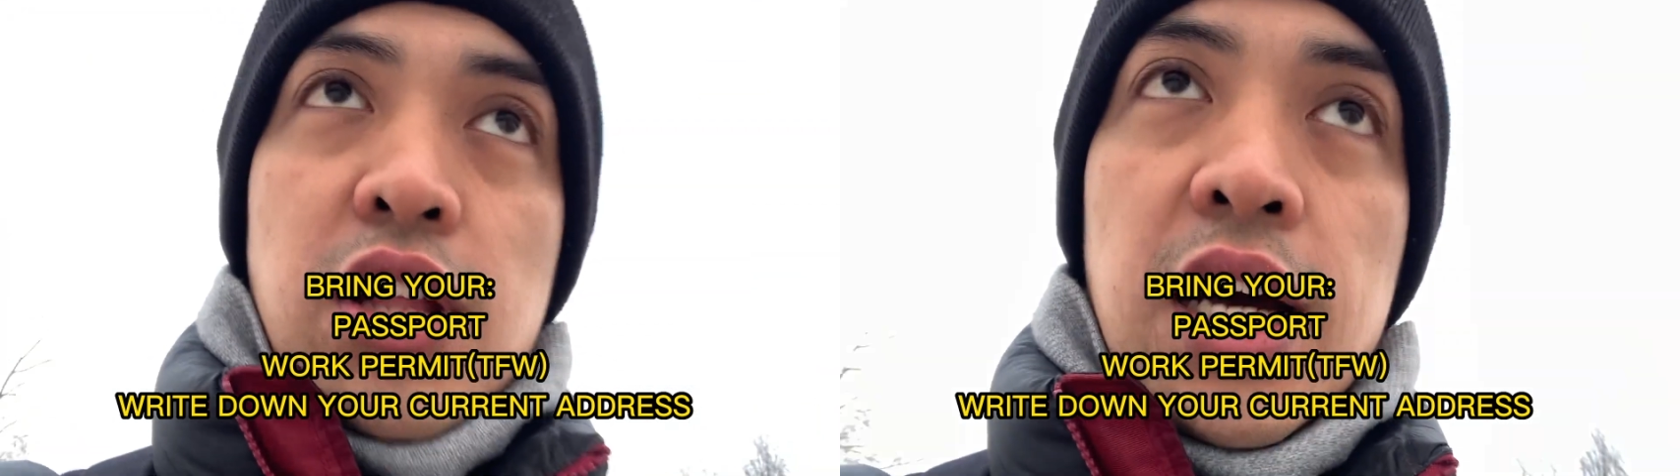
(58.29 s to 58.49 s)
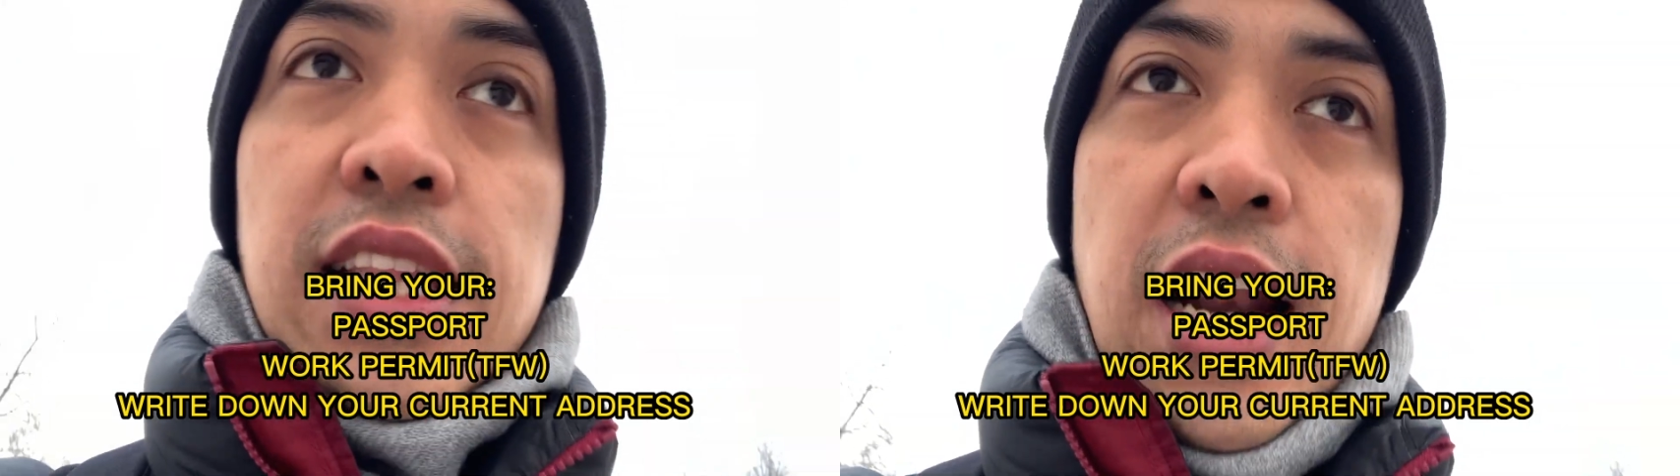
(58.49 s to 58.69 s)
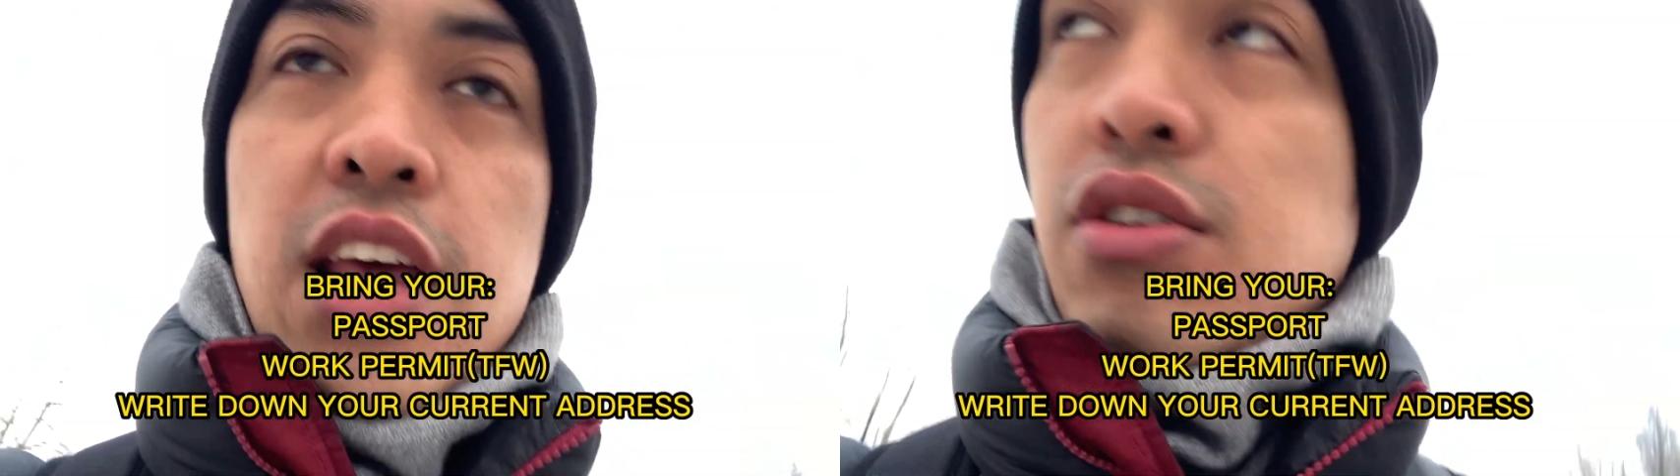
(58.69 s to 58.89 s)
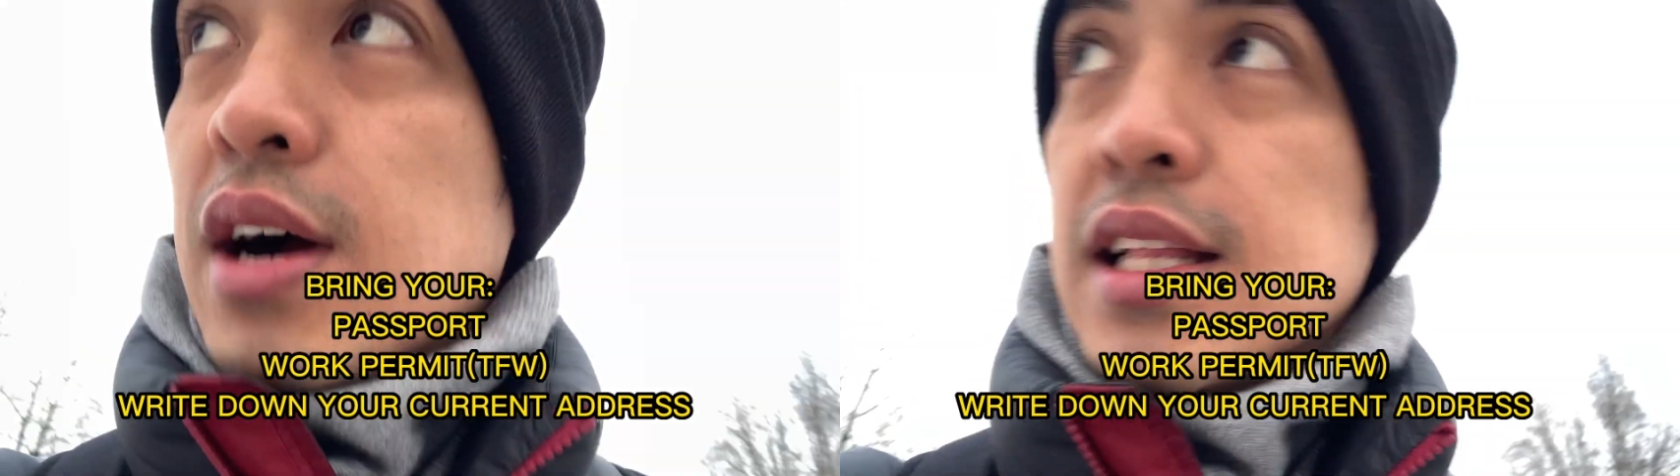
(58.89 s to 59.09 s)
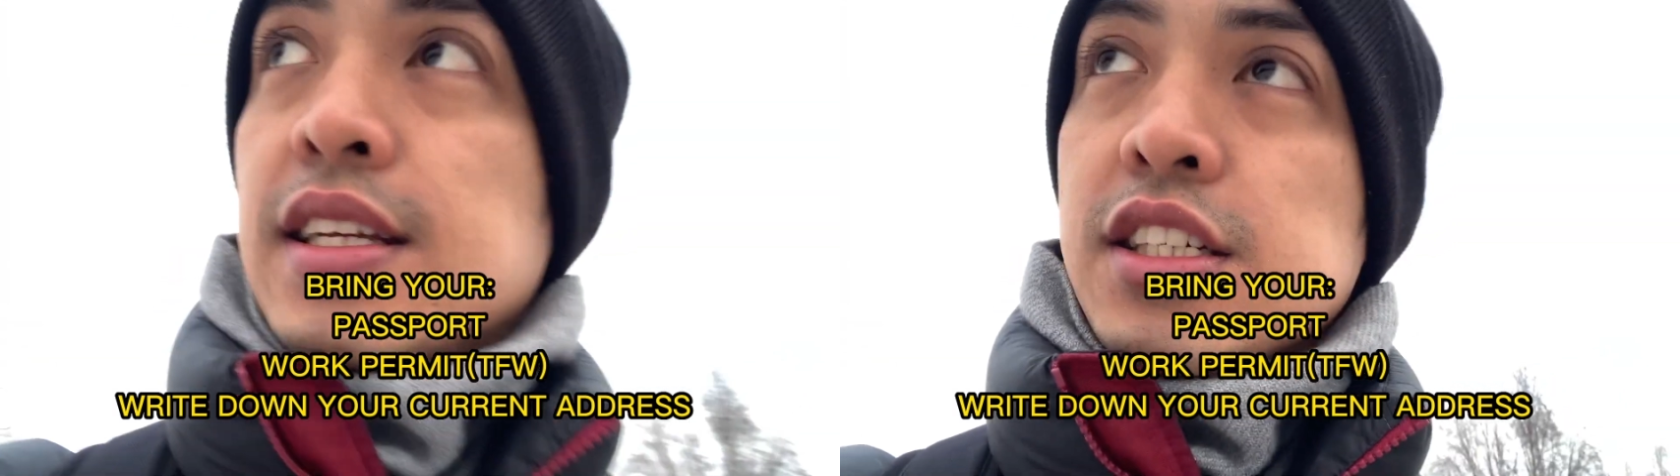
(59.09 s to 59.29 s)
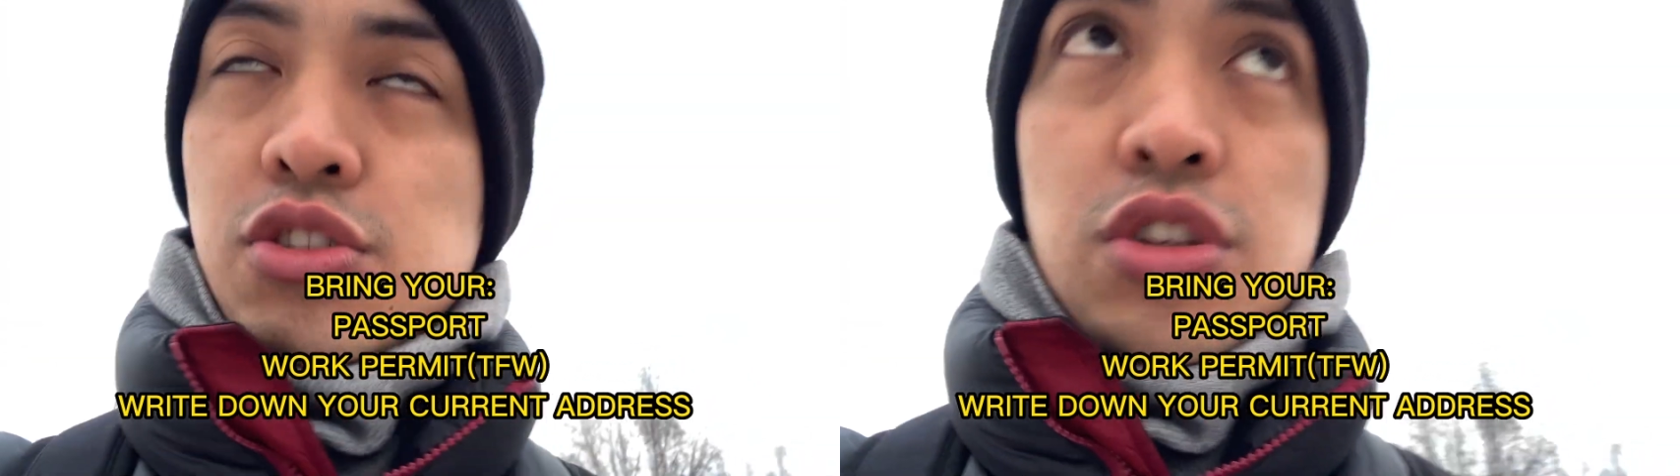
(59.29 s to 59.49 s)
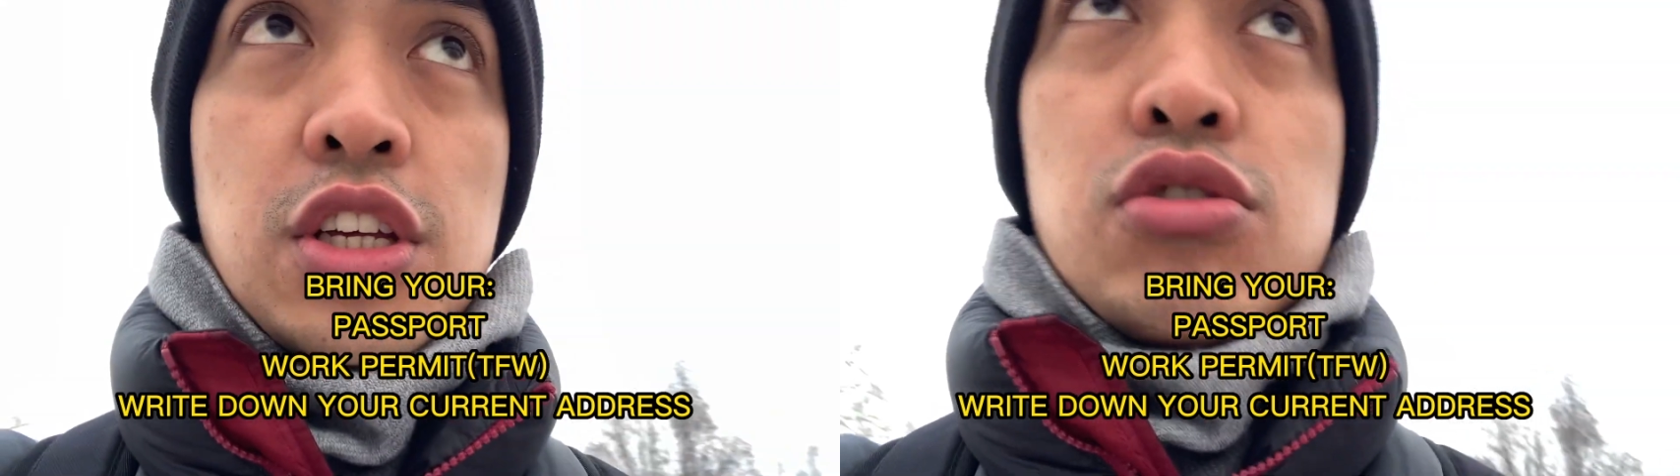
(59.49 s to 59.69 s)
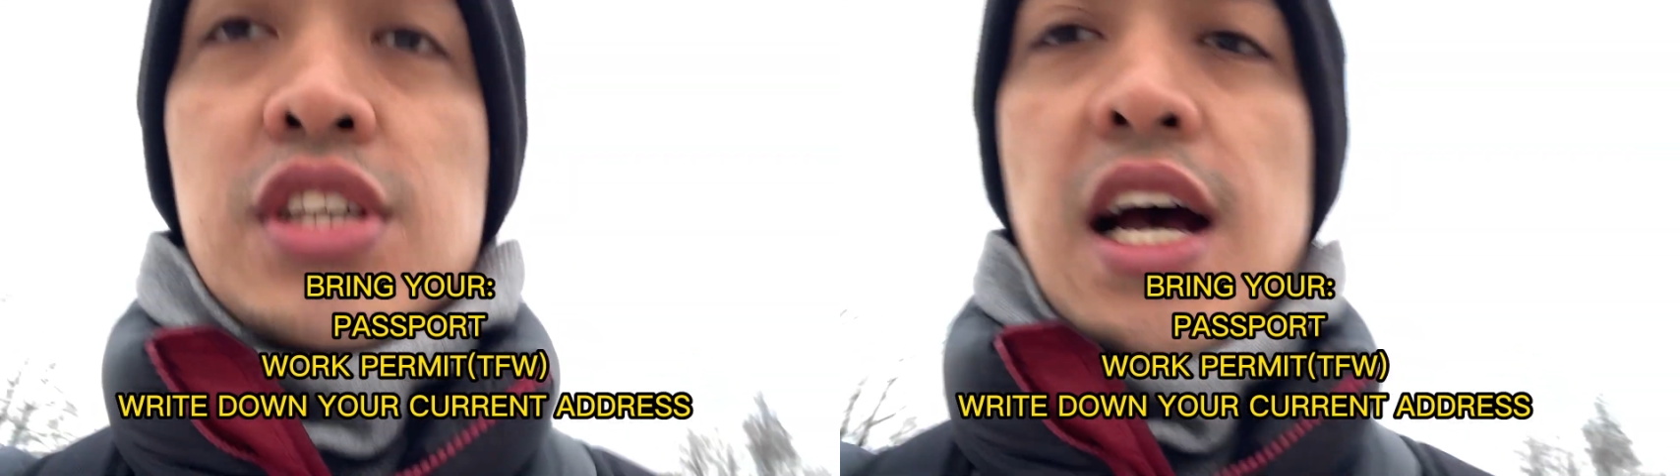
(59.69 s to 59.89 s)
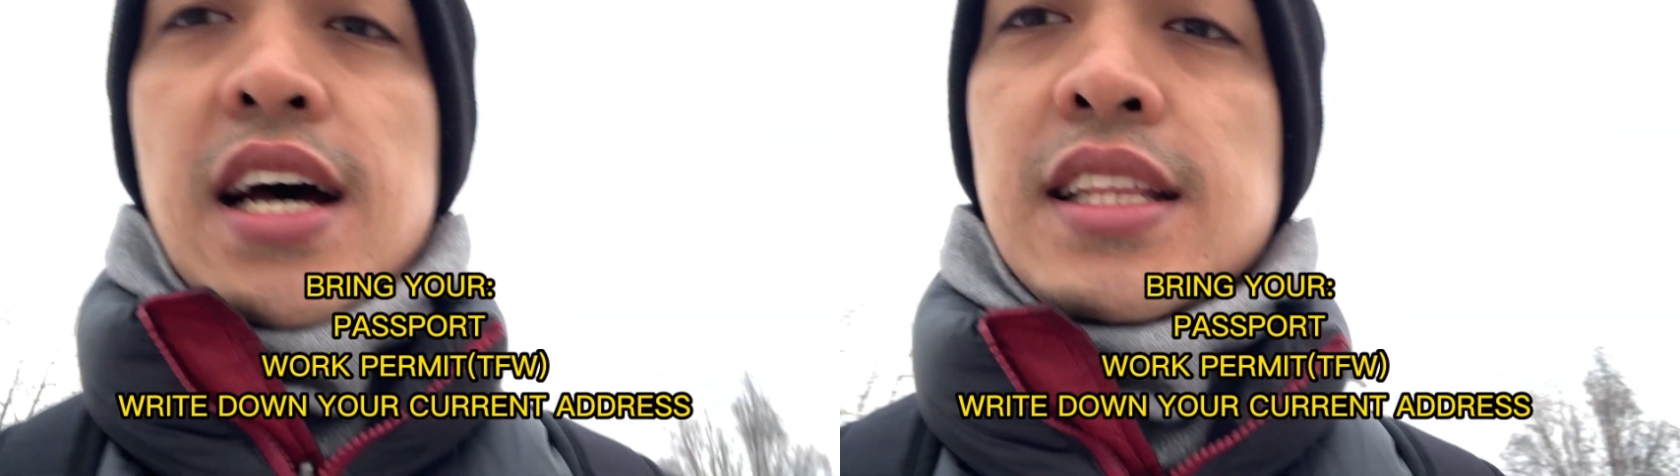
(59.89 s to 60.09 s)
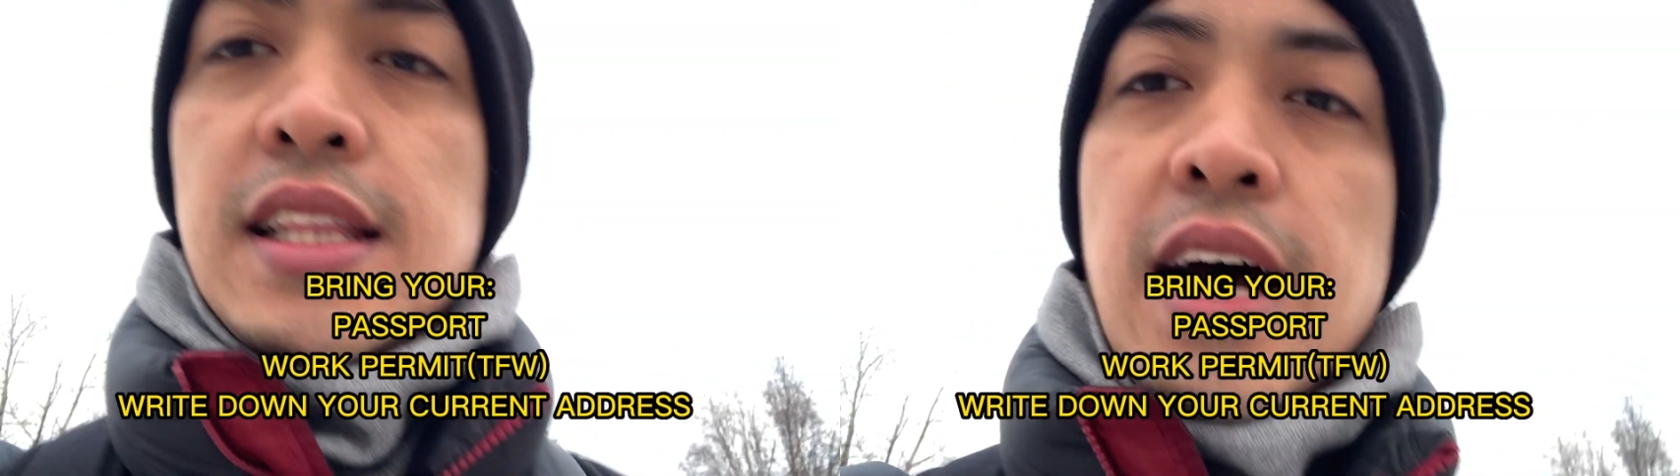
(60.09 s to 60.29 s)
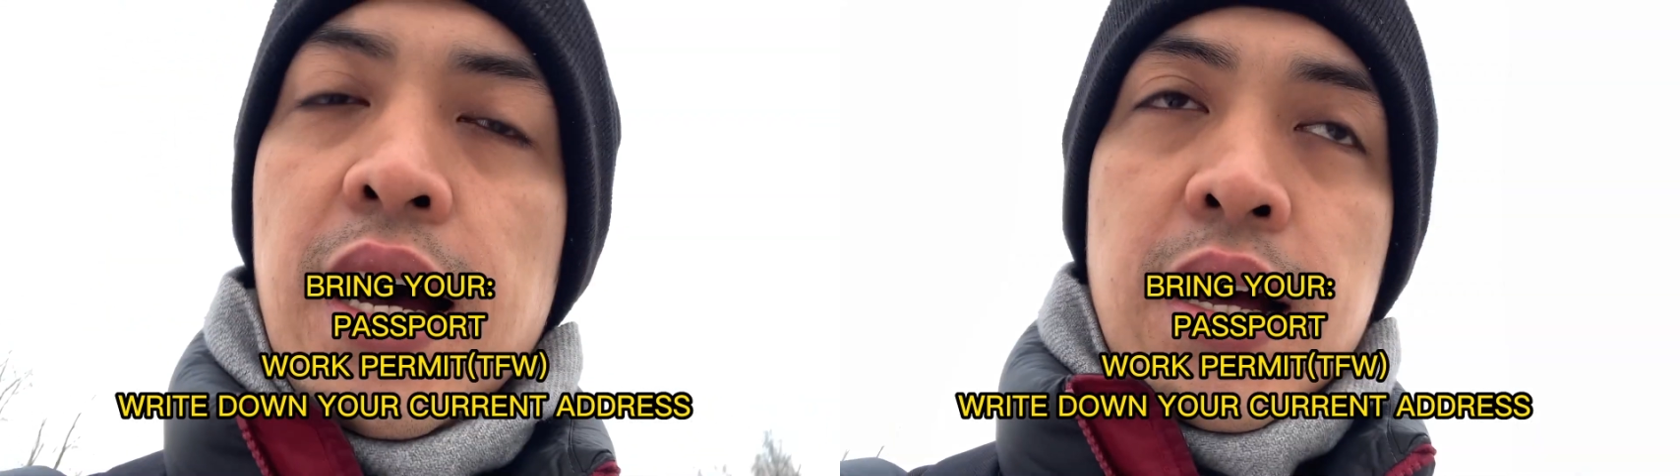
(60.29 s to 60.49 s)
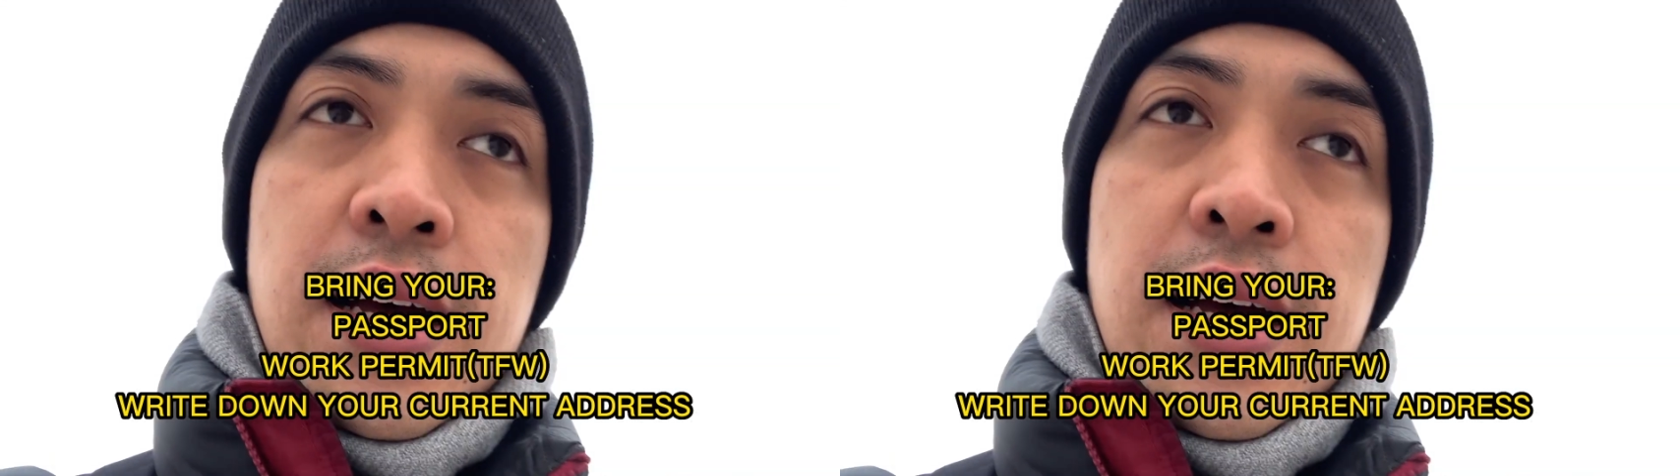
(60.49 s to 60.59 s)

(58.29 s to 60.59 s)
nakatira yung address nyo dito sa Canada.